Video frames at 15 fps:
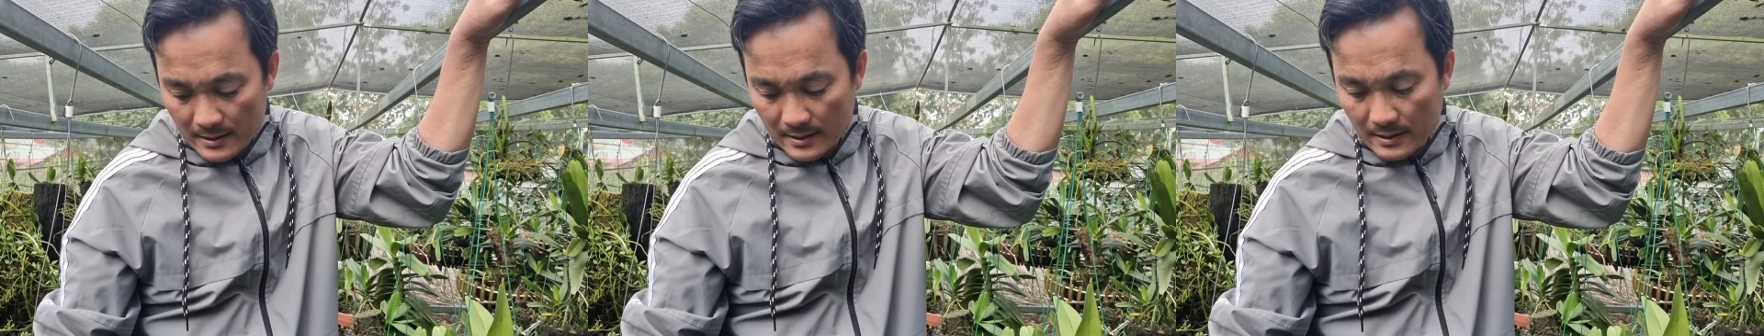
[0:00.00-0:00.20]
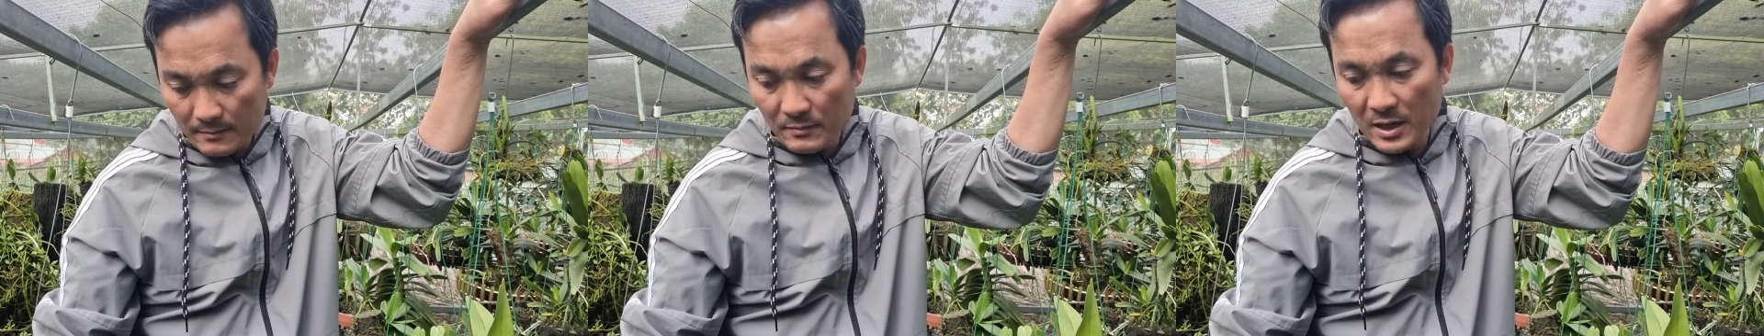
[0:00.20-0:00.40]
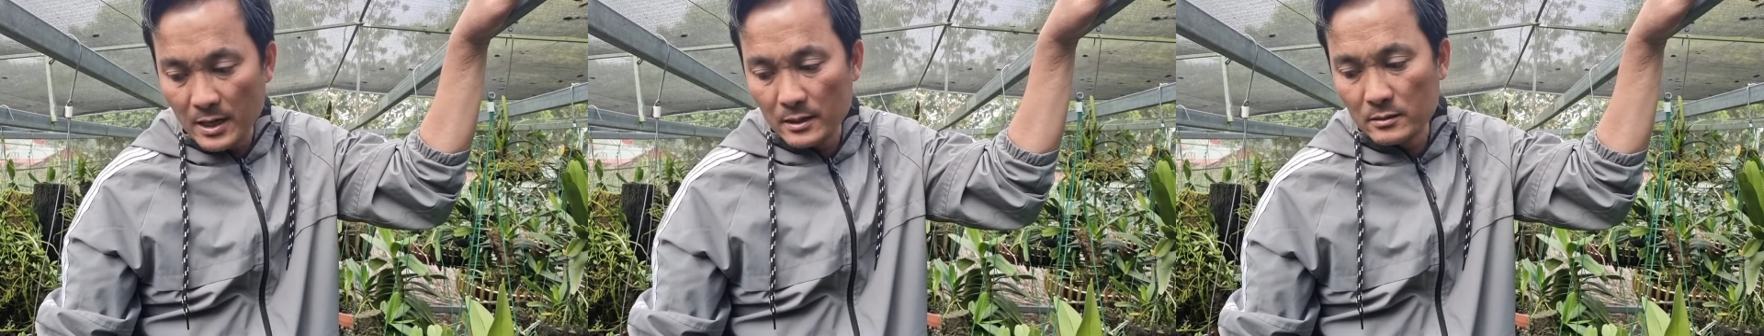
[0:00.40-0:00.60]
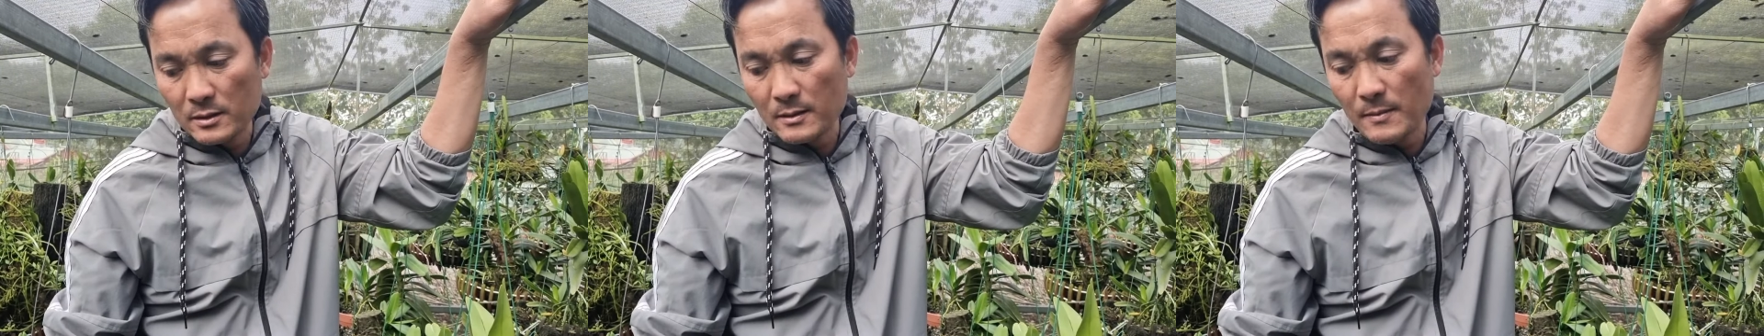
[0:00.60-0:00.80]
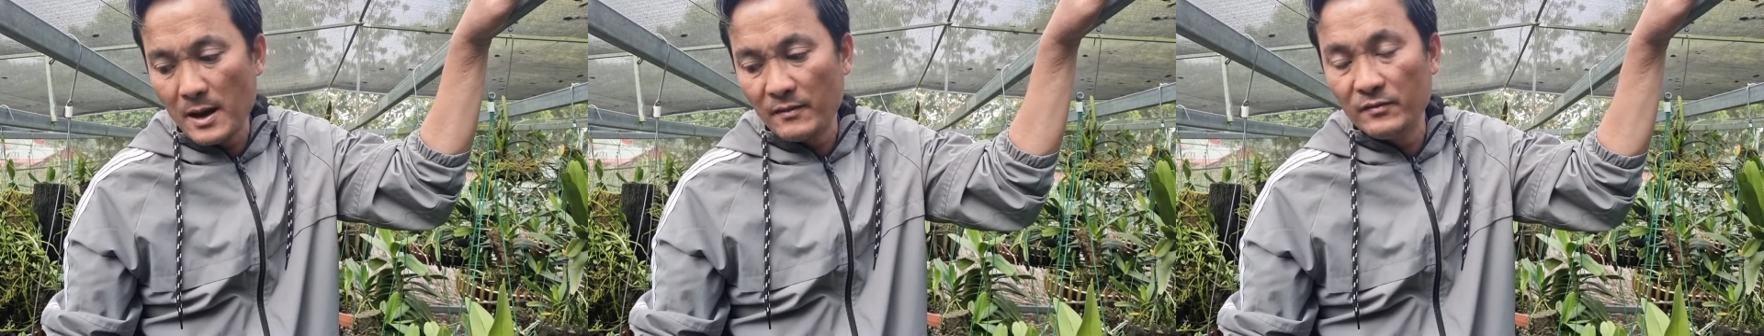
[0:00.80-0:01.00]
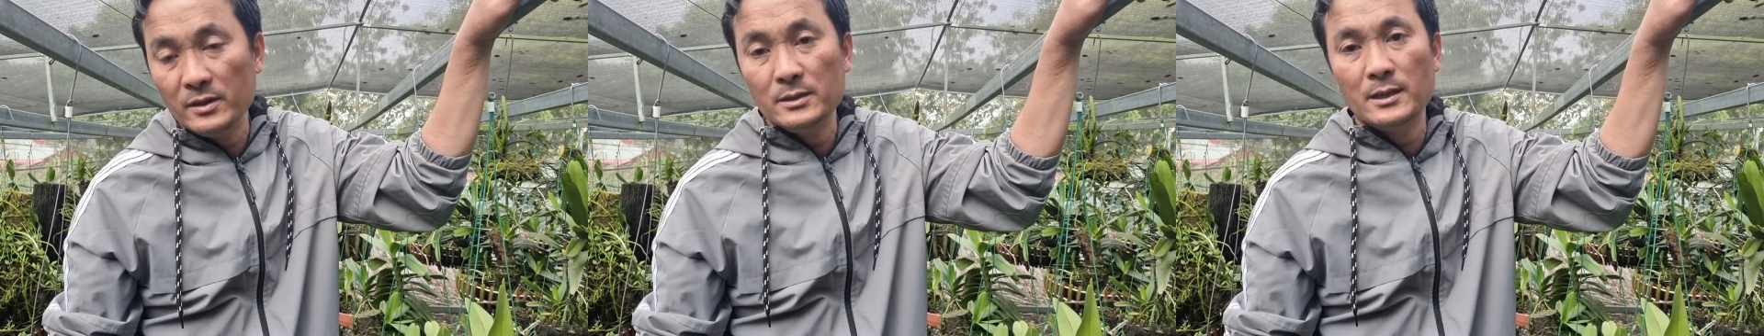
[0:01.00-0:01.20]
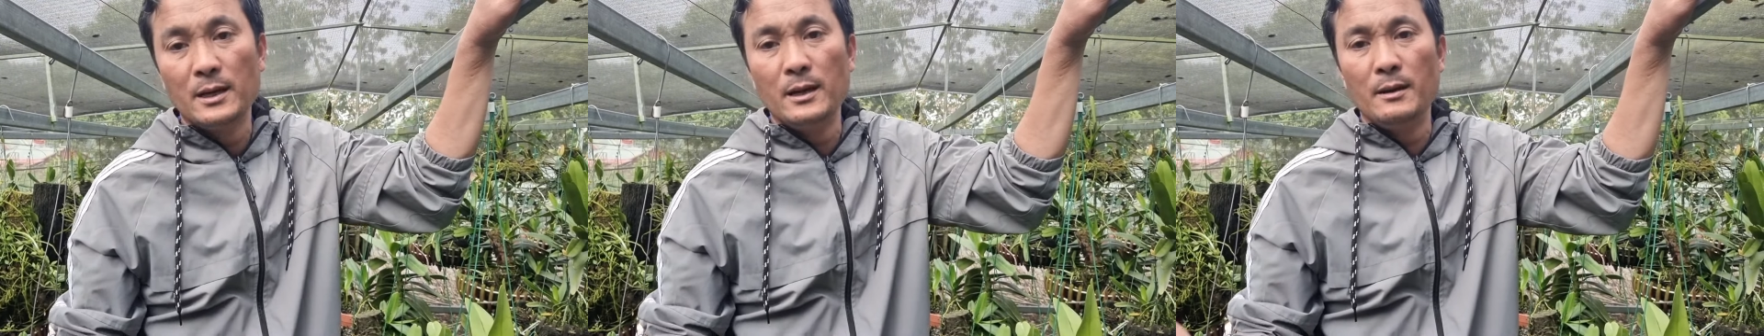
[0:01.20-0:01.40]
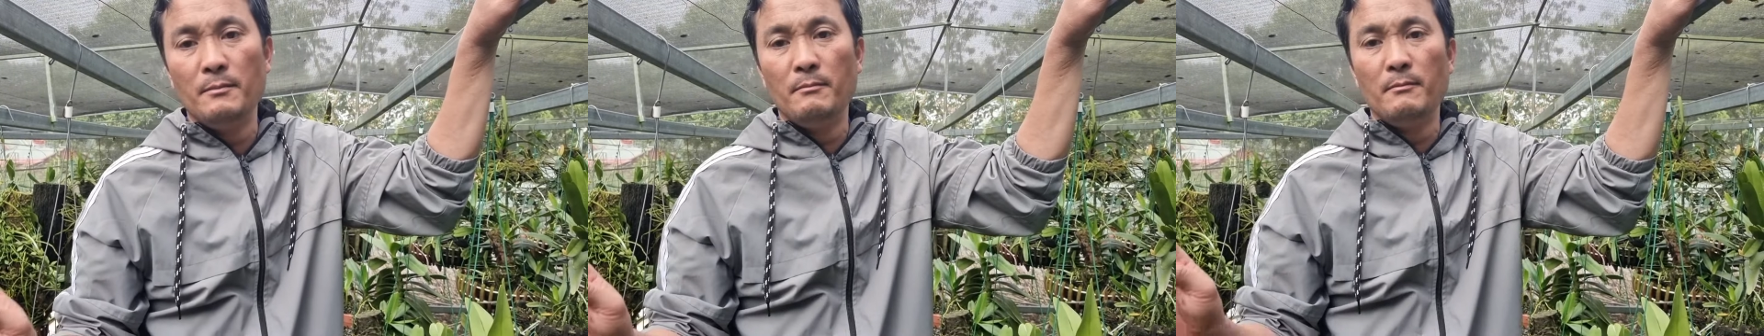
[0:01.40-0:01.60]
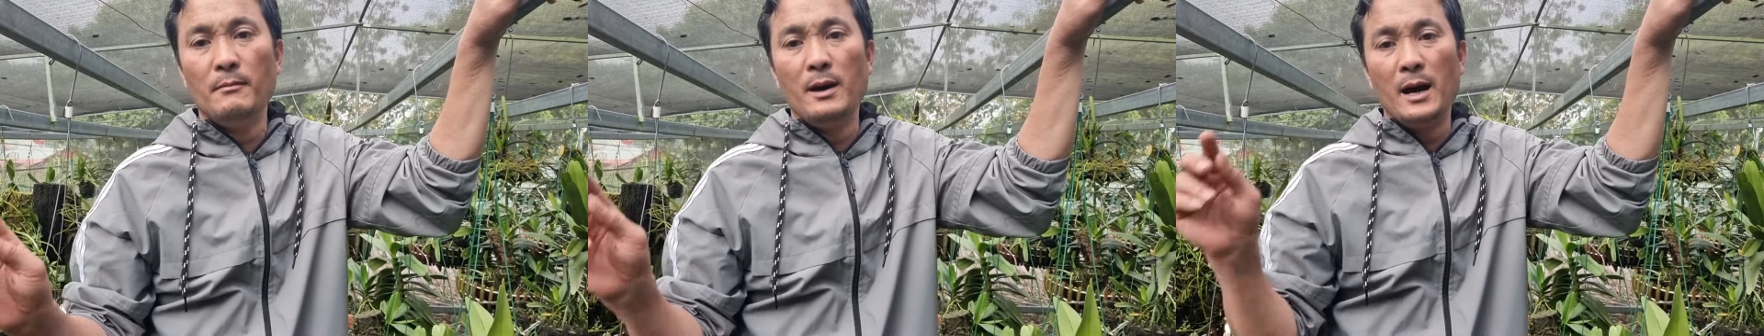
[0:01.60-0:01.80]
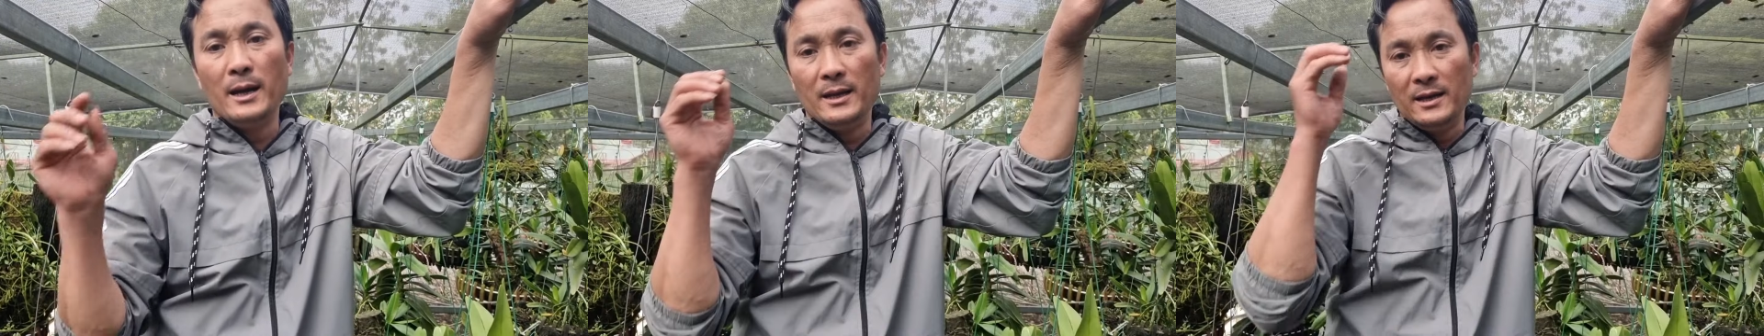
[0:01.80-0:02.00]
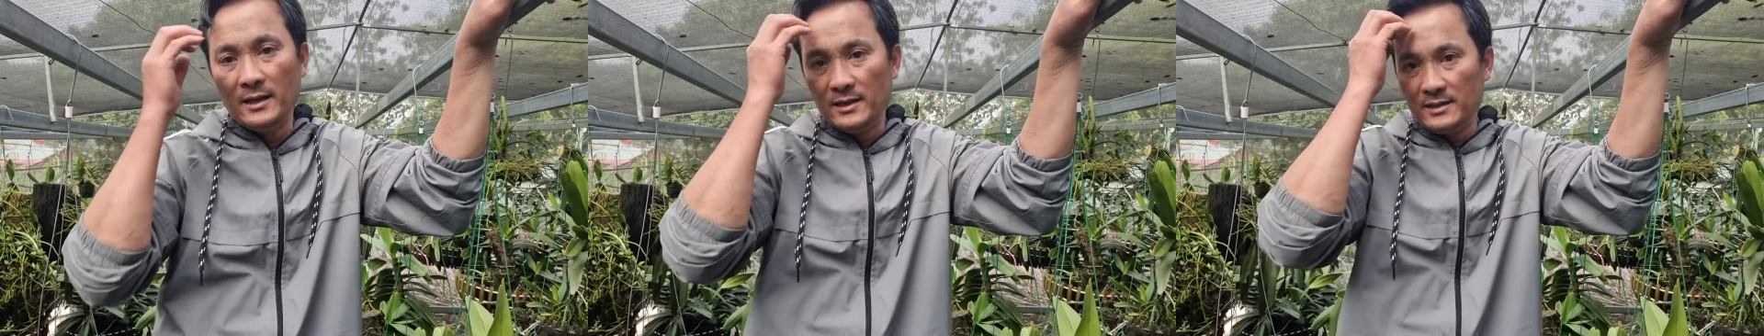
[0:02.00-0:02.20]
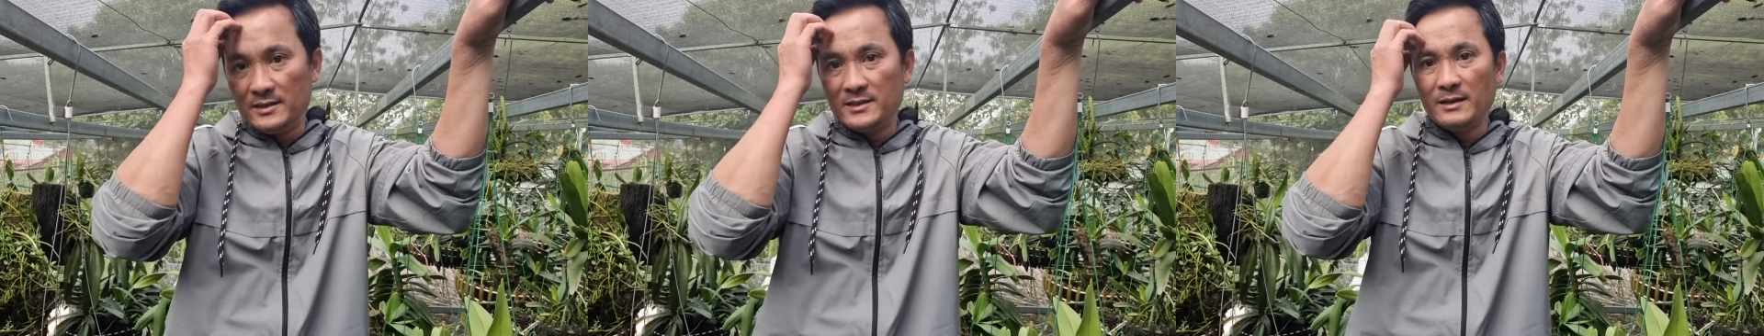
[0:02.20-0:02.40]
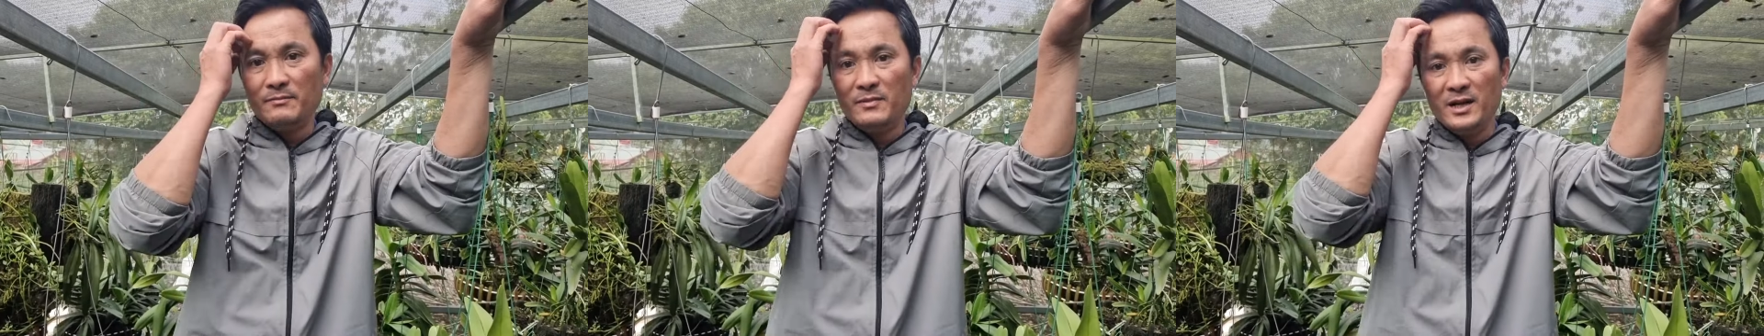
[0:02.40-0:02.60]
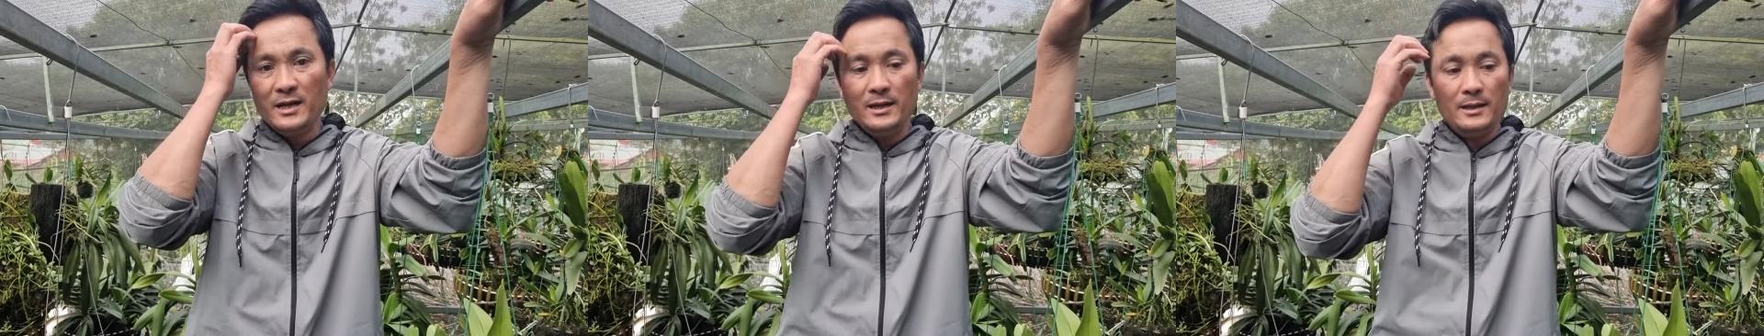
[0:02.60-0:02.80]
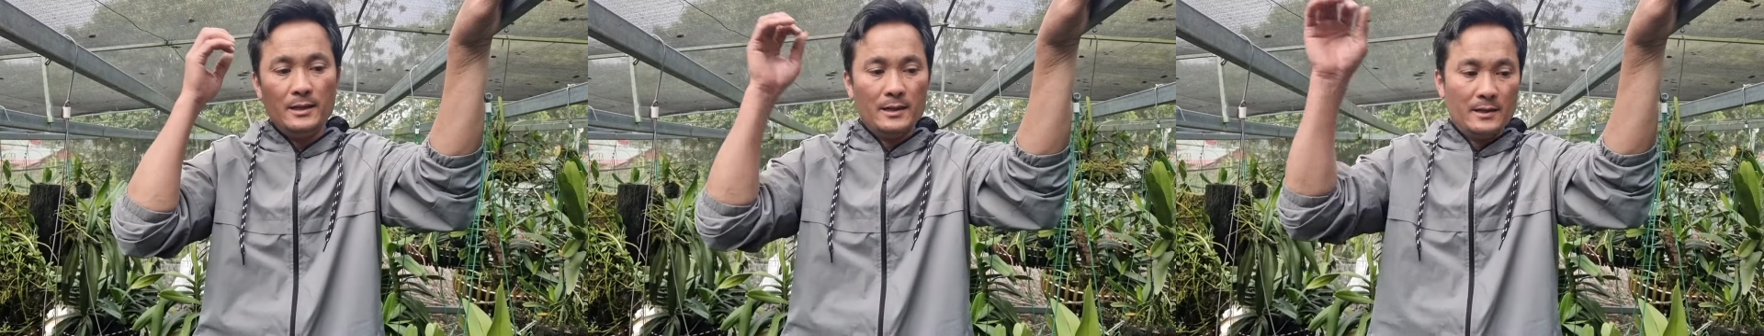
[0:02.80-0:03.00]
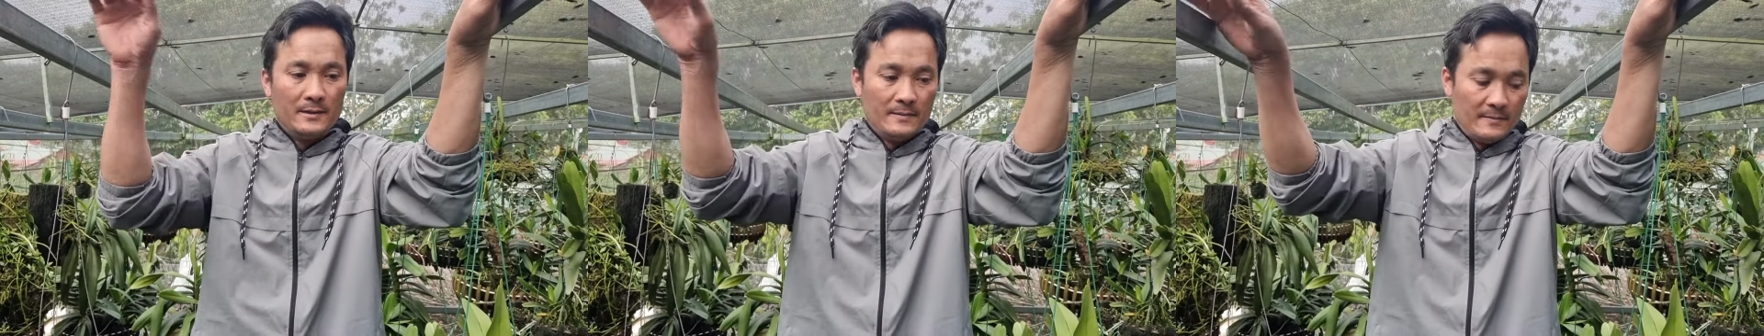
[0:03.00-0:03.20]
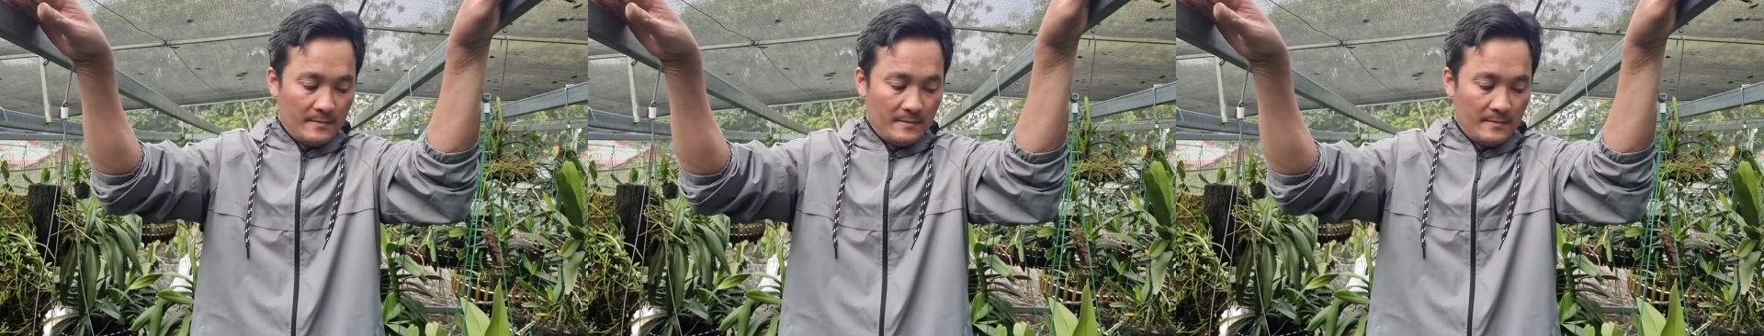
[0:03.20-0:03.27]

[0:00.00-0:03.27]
em để cho các bác với giá là 700 000 nhá.